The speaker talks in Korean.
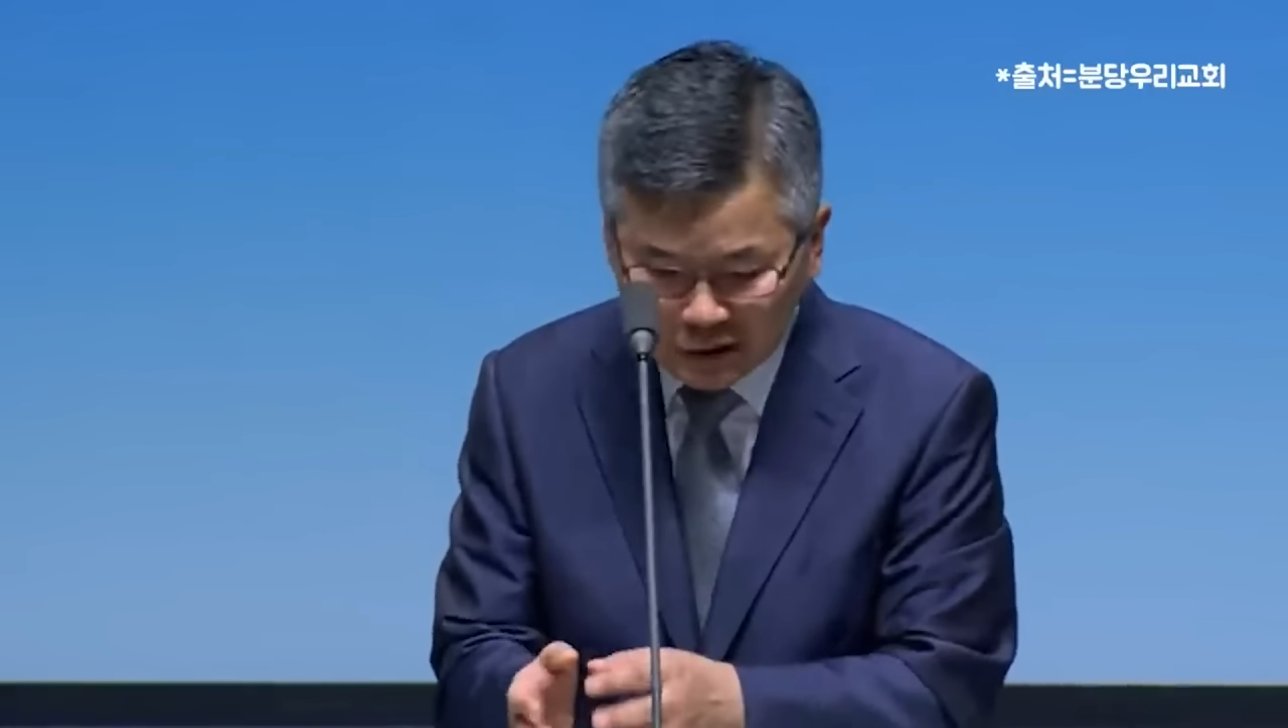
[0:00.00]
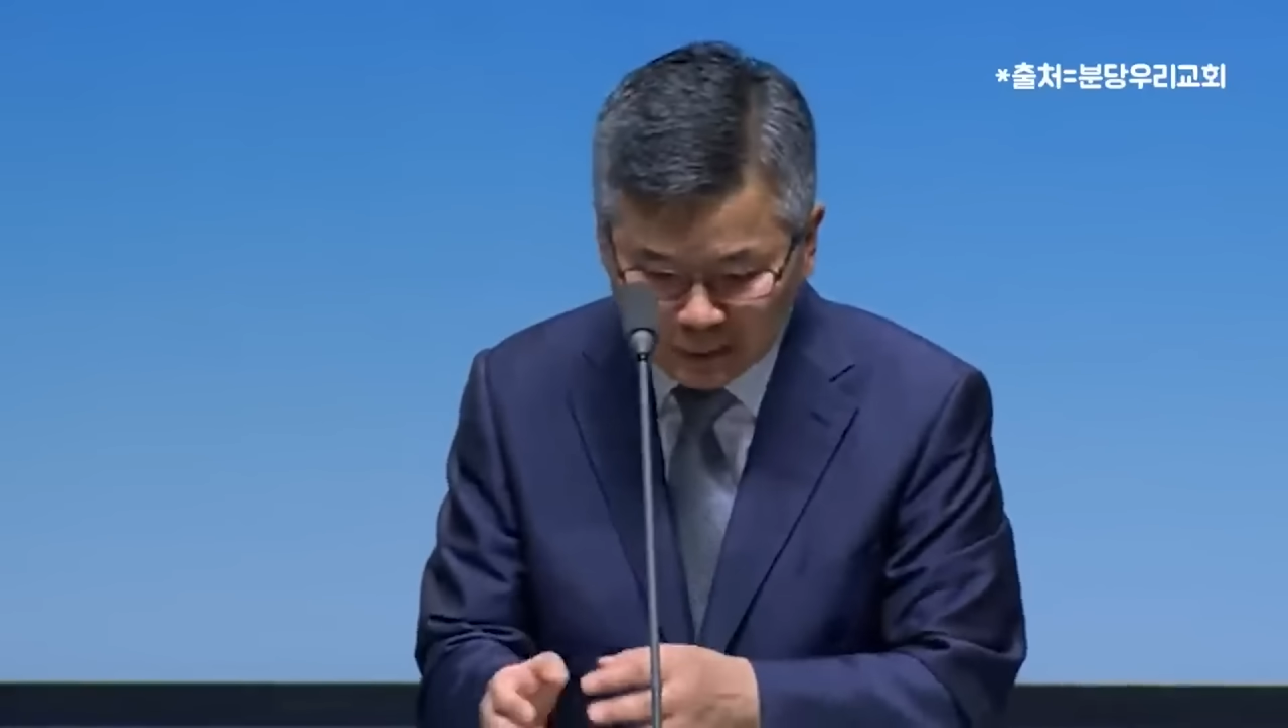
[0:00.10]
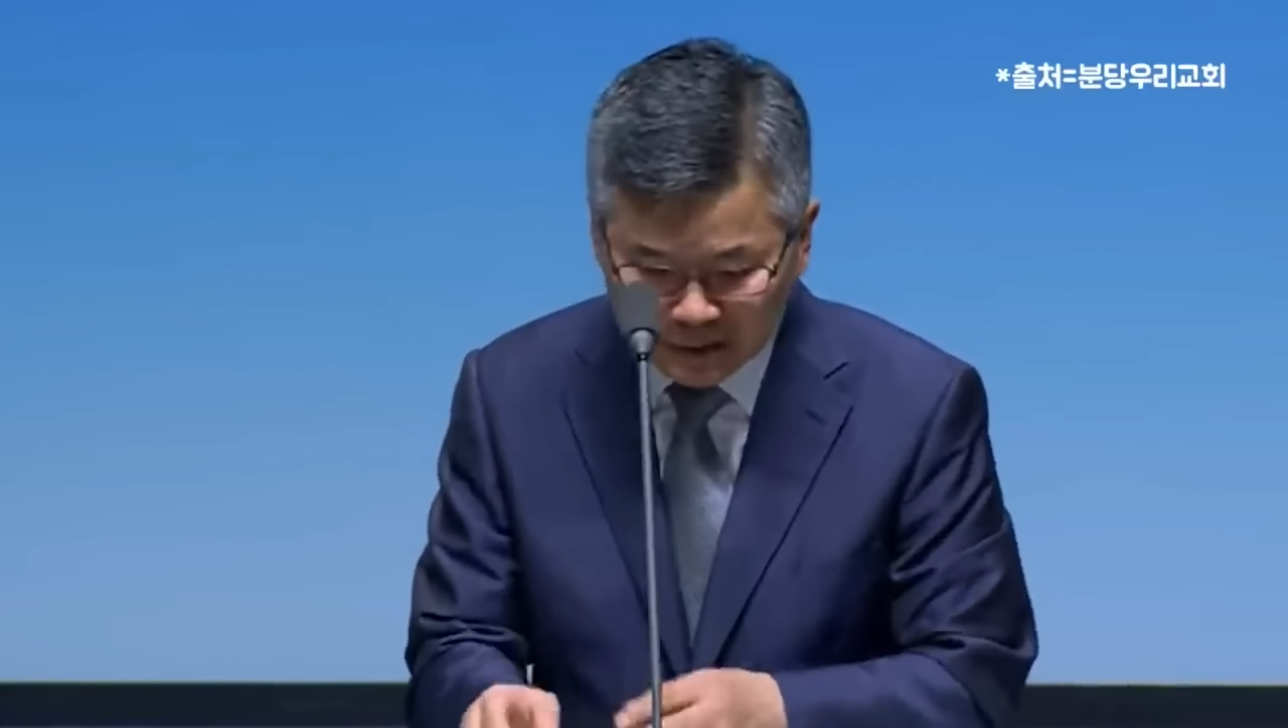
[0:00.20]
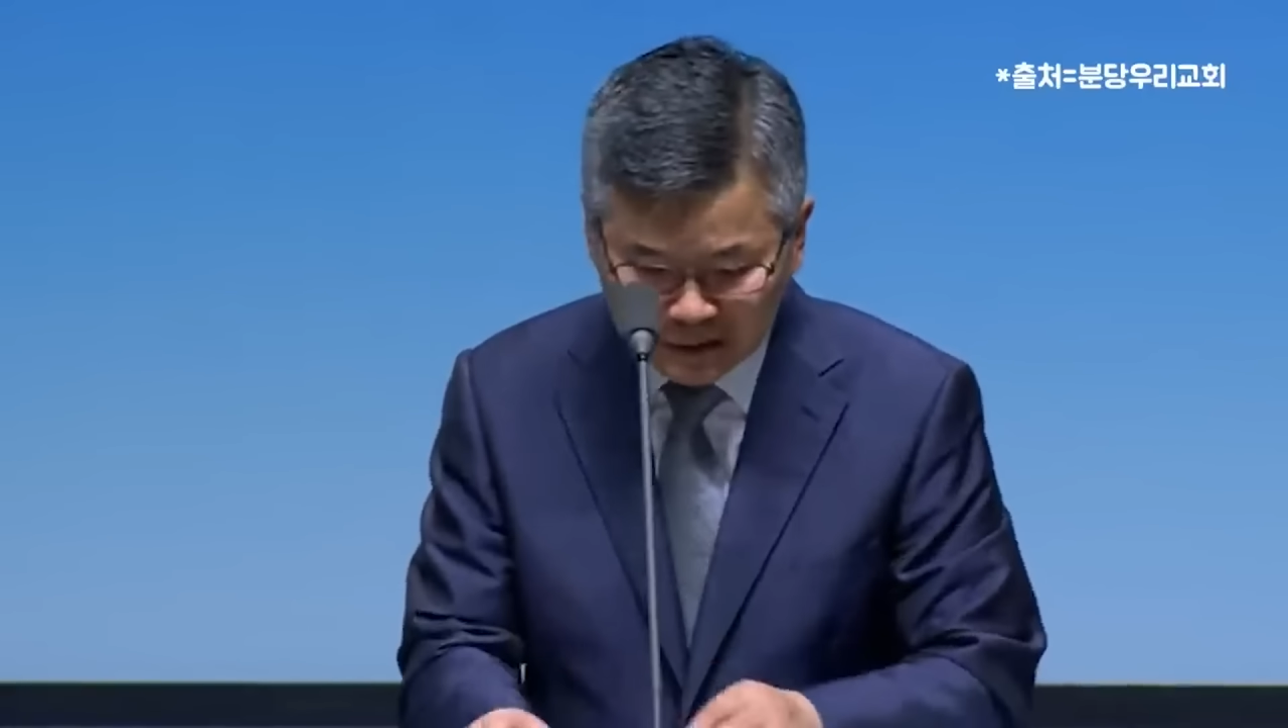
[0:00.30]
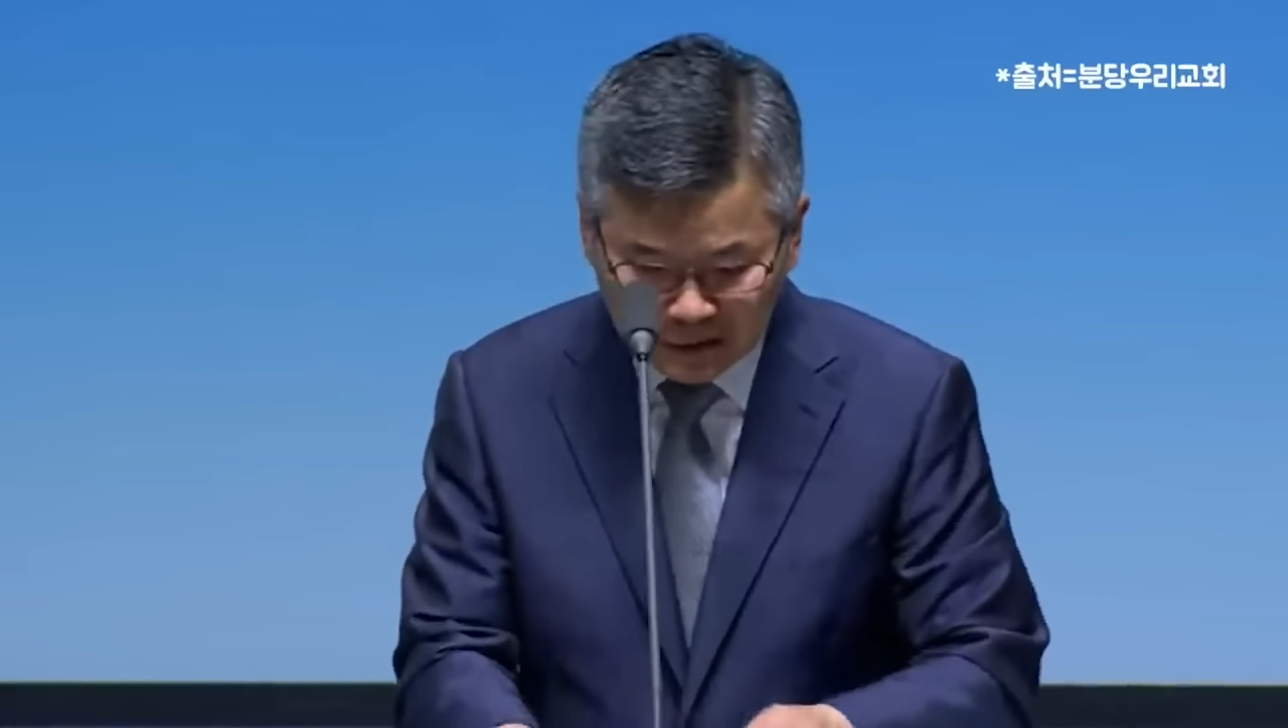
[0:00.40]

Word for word: 싶은지